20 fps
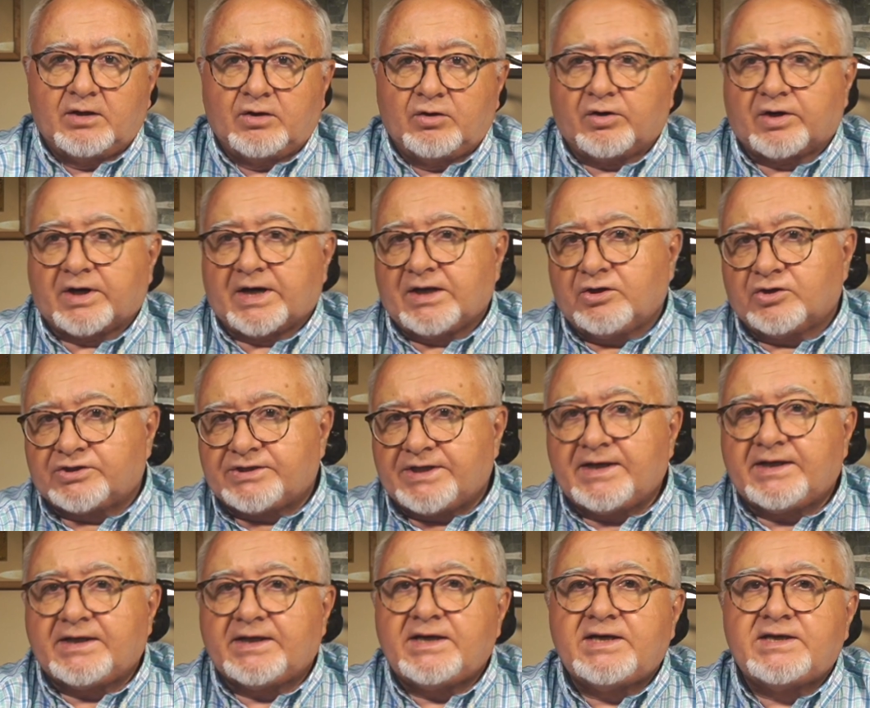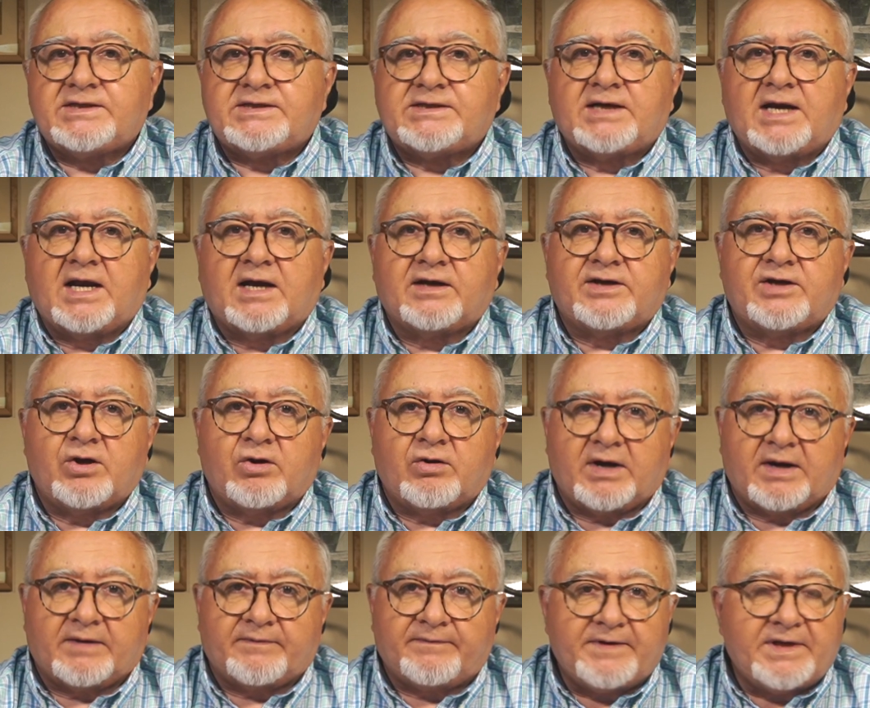Los rayos X, la
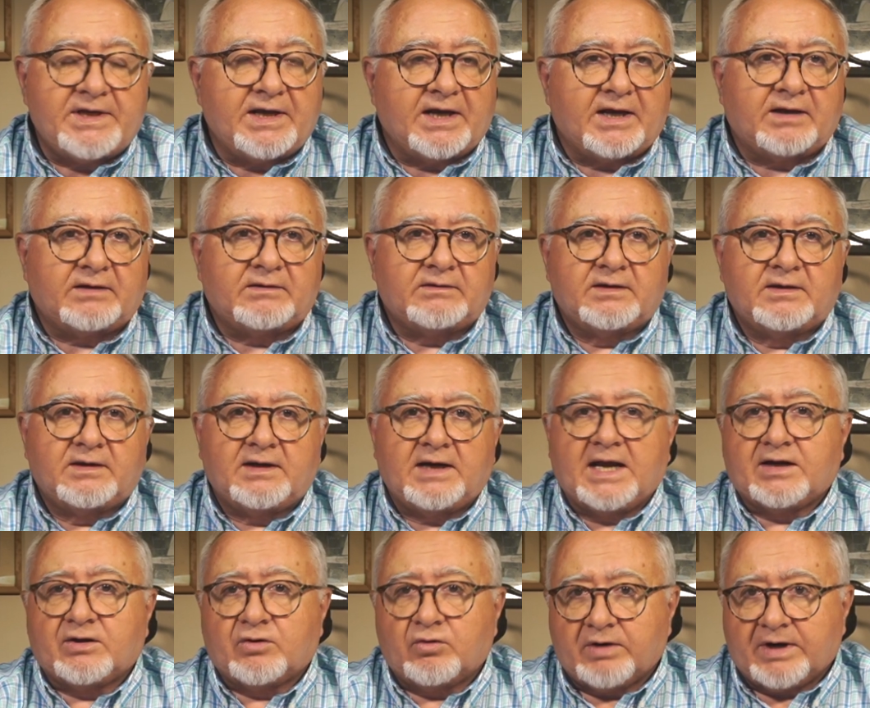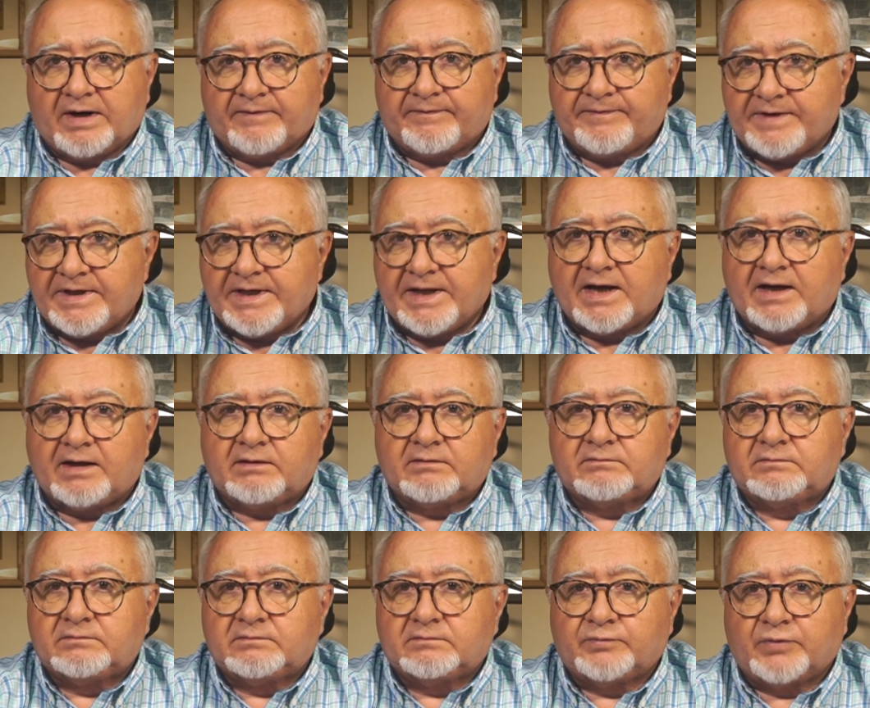angiografía, la ecografía,
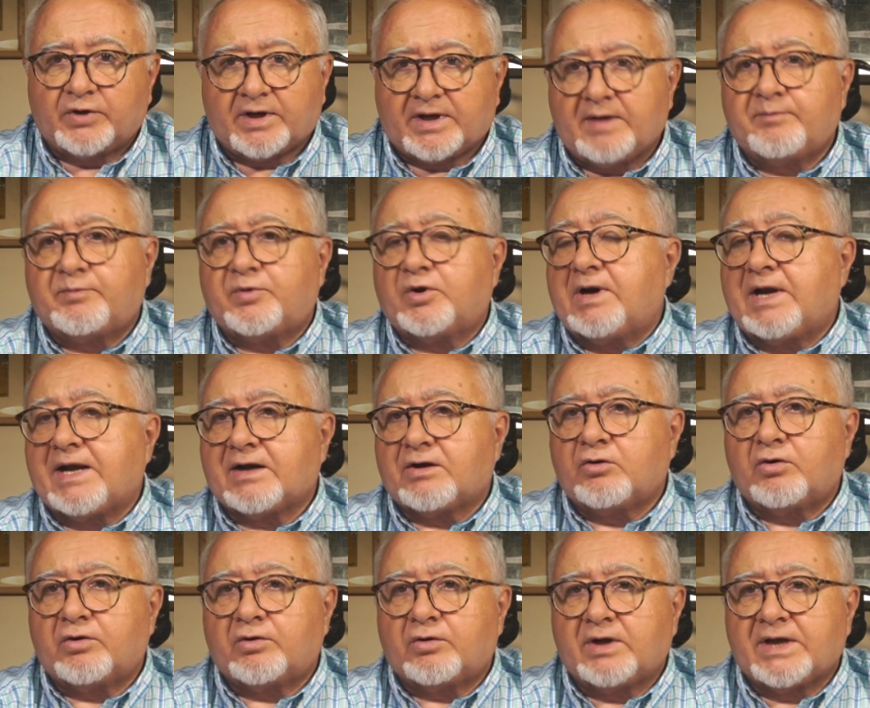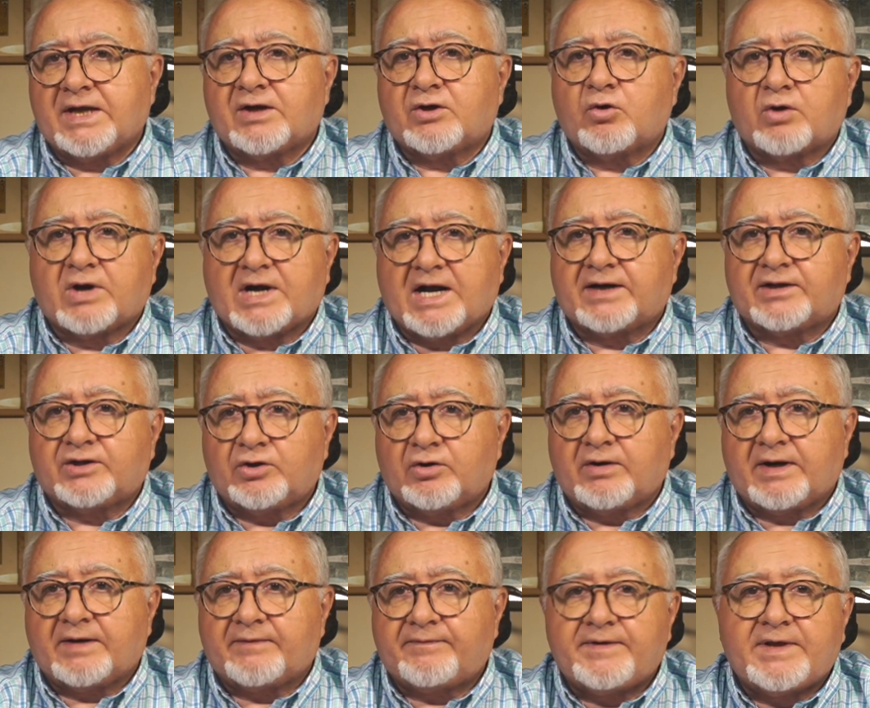por ejemplo la
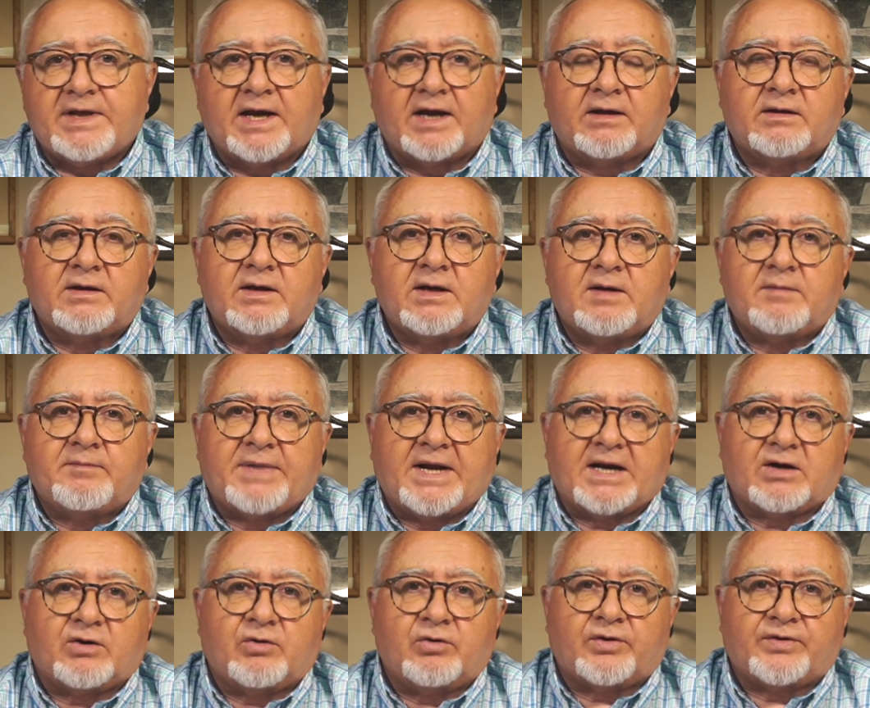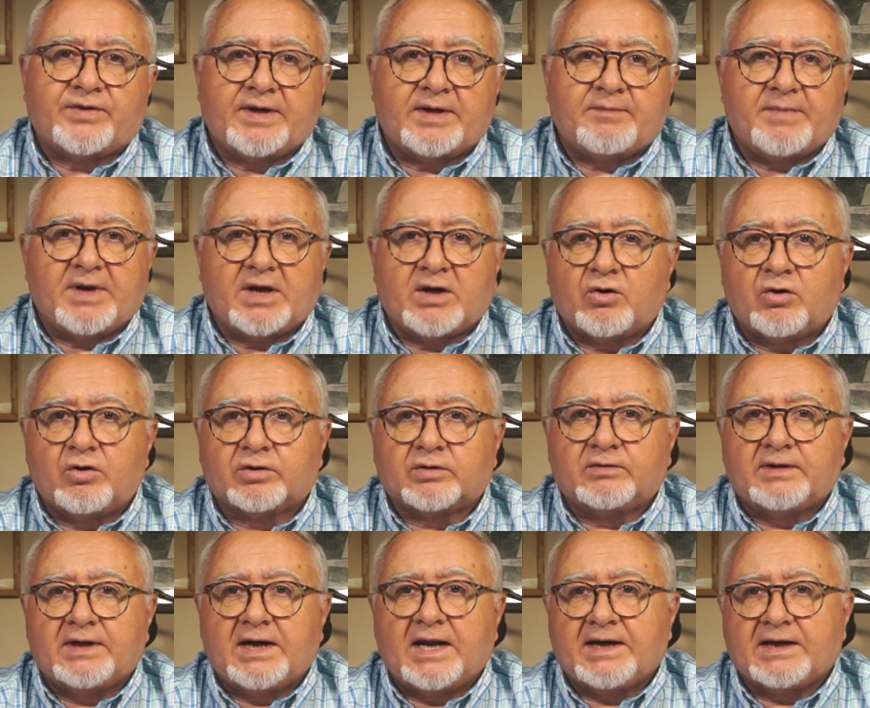ecocardiografía, para conocer
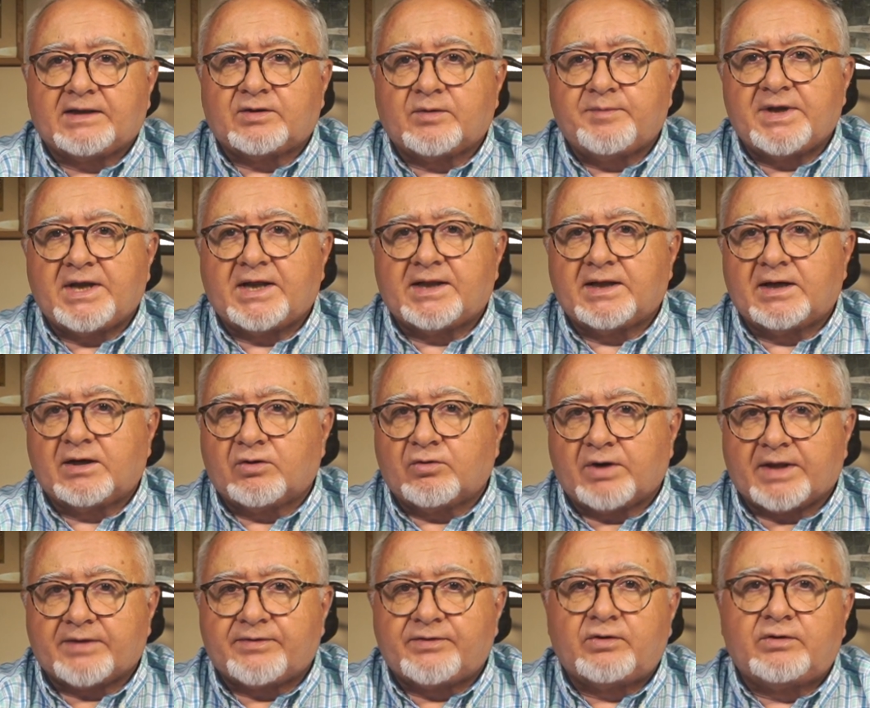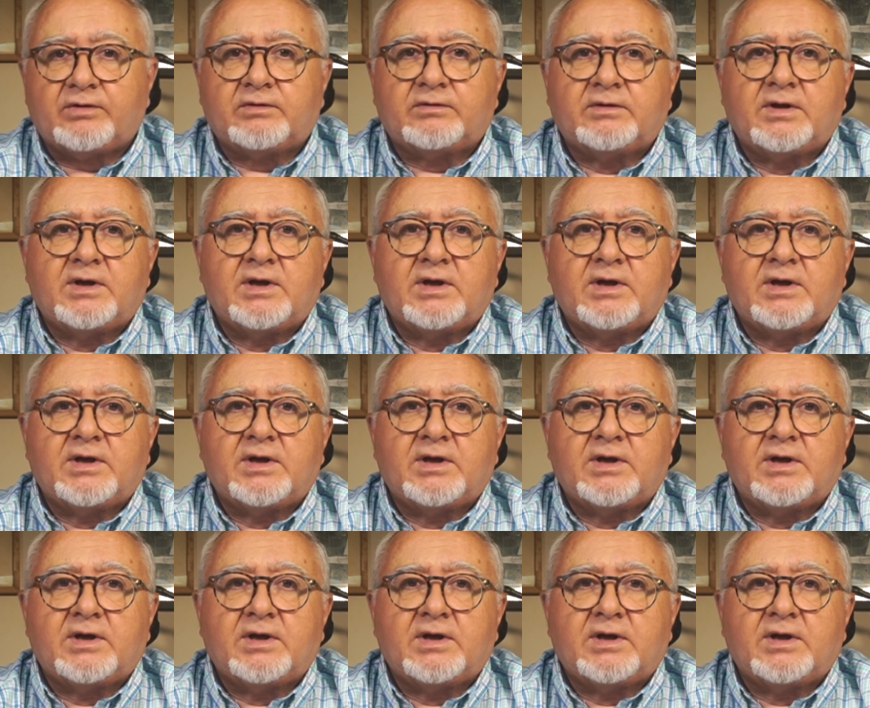mejor la anatomía del corazón,